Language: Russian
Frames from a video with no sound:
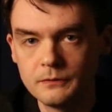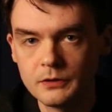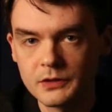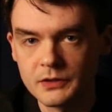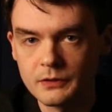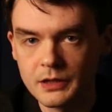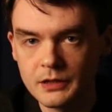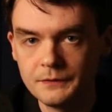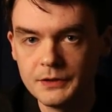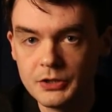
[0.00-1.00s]
в
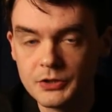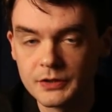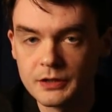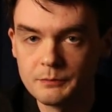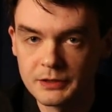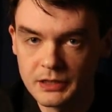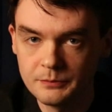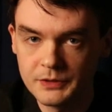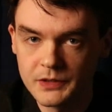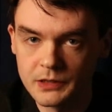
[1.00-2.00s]
своих физических
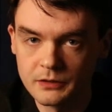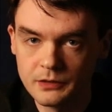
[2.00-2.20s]
потребностях